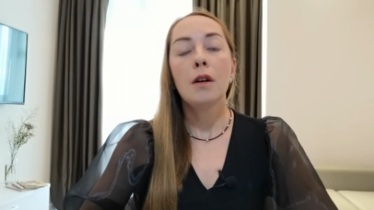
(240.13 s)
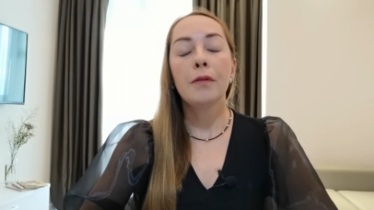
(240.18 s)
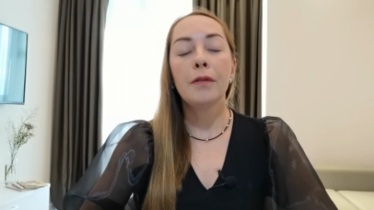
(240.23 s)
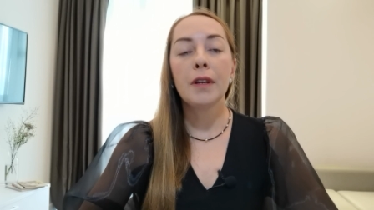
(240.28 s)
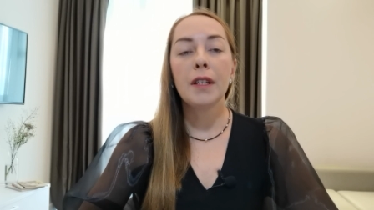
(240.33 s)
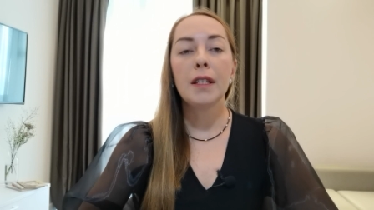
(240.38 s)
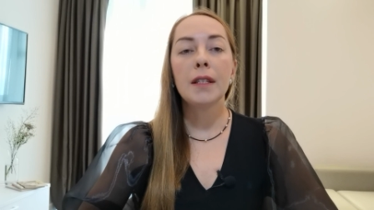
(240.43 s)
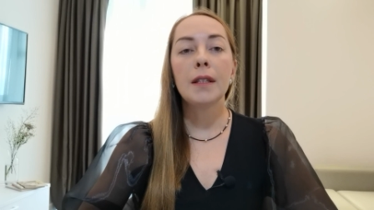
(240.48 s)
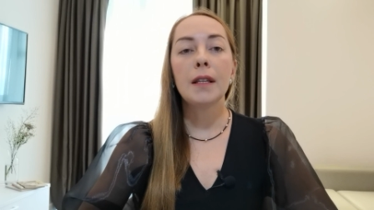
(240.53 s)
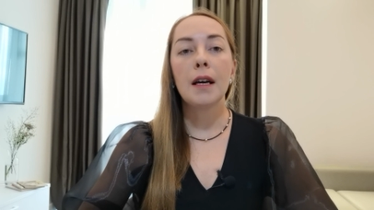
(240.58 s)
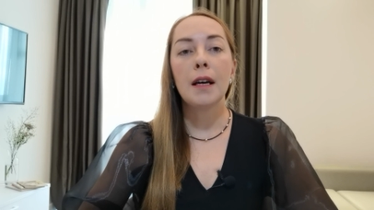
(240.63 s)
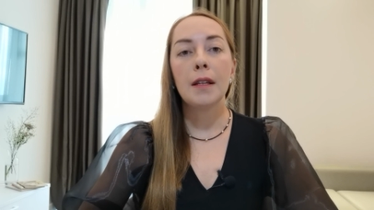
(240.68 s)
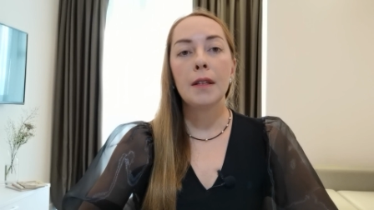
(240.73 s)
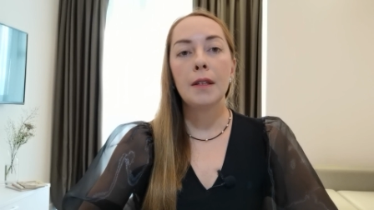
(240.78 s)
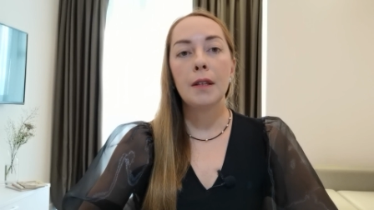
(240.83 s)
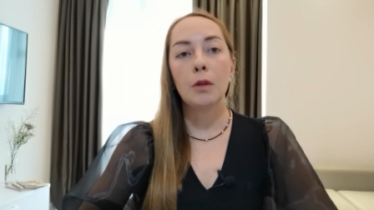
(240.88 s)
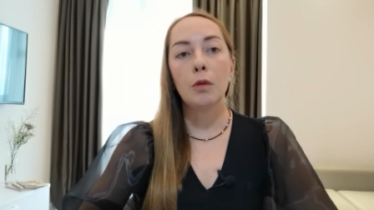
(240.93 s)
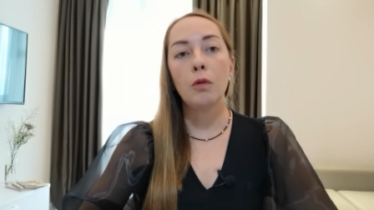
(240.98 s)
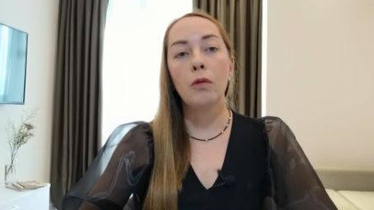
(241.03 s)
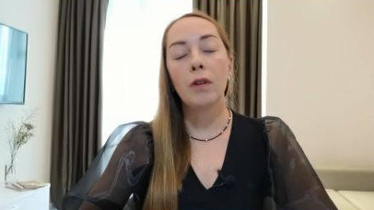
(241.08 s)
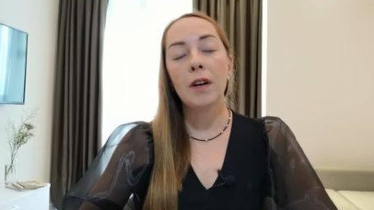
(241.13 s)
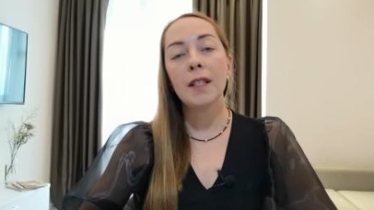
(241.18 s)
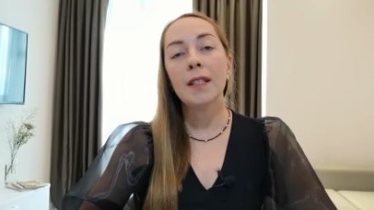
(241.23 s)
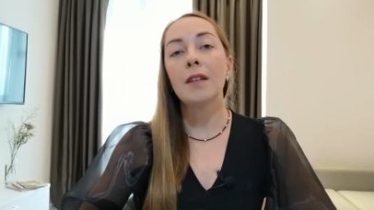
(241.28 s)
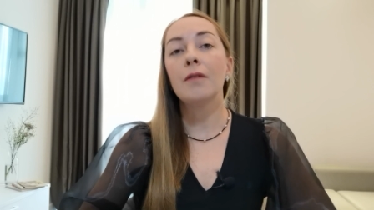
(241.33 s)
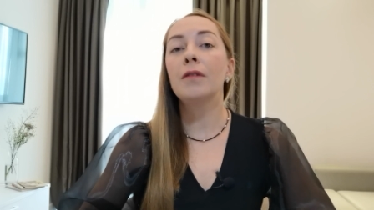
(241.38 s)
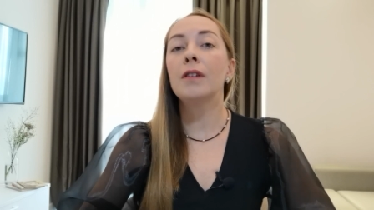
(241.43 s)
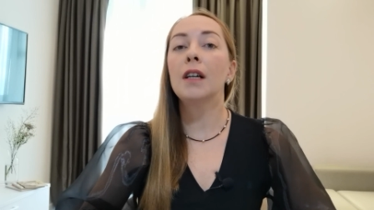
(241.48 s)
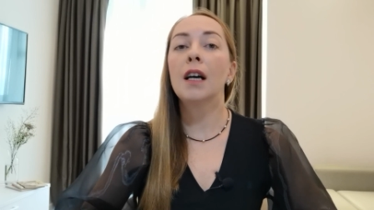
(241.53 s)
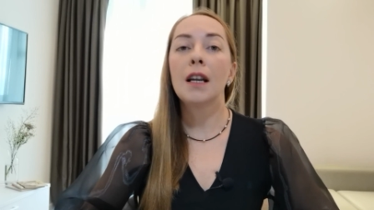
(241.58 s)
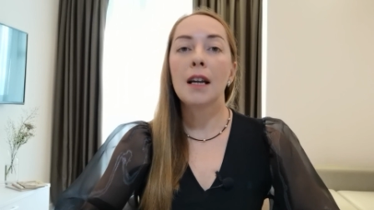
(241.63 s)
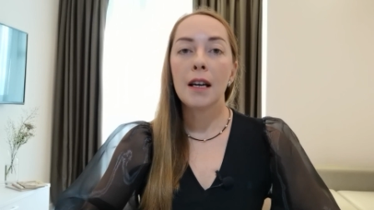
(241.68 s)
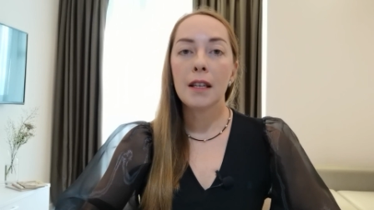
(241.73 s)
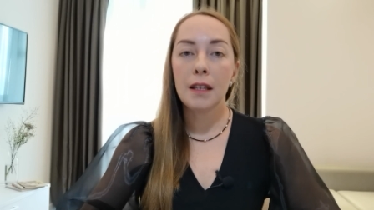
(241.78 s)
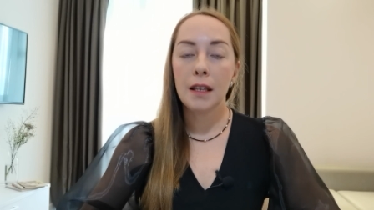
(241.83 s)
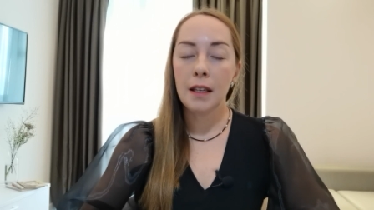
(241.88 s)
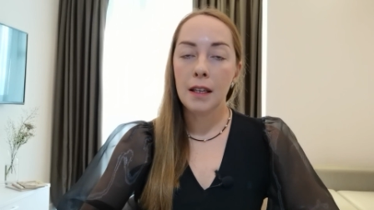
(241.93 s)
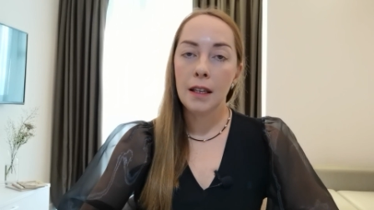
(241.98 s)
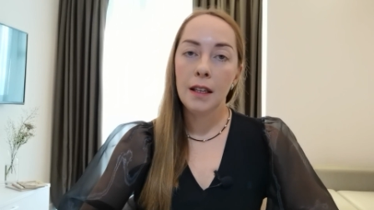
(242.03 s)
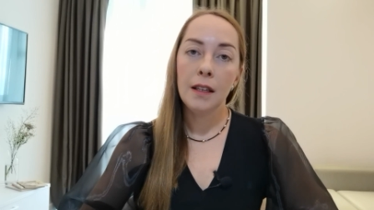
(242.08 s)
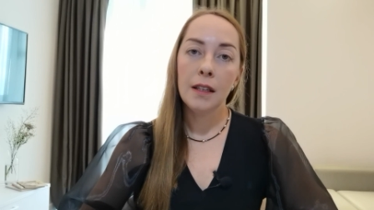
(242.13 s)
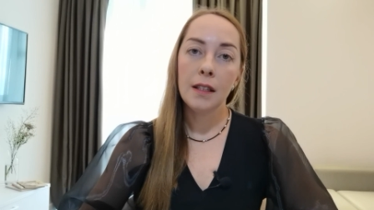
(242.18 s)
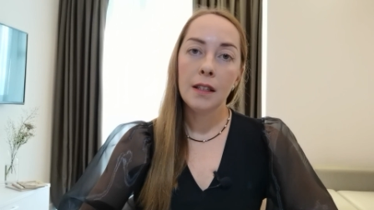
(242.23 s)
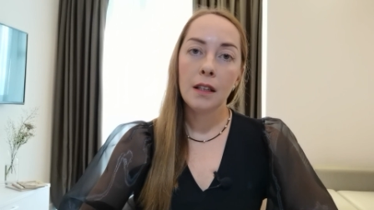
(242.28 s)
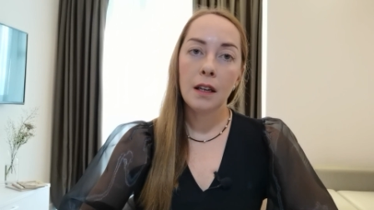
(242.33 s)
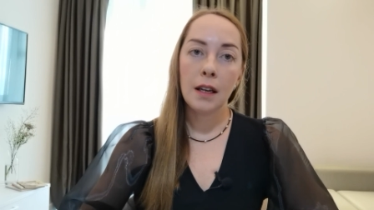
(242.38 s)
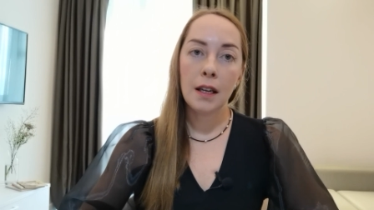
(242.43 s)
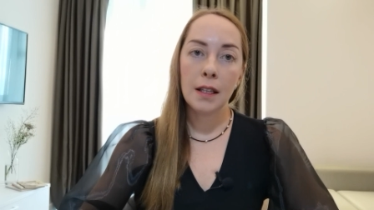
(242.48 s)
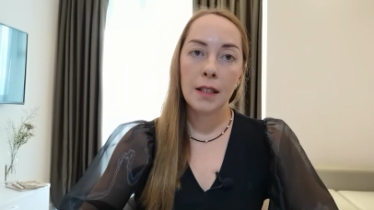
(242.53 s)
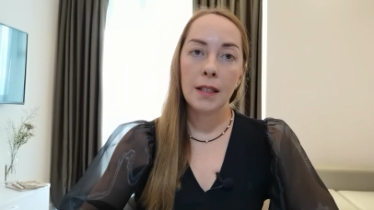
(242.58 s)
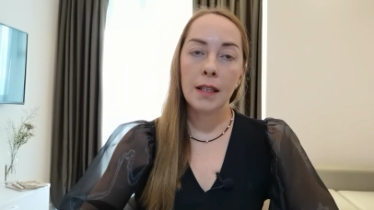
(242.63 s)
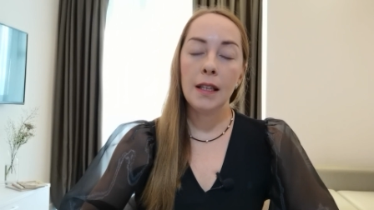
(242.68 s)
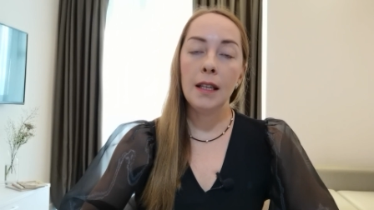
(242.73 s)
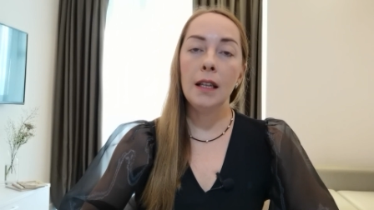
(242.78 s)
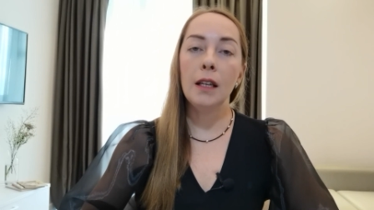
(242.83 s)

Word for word: вы не знаете, у вас выгорание или стресс,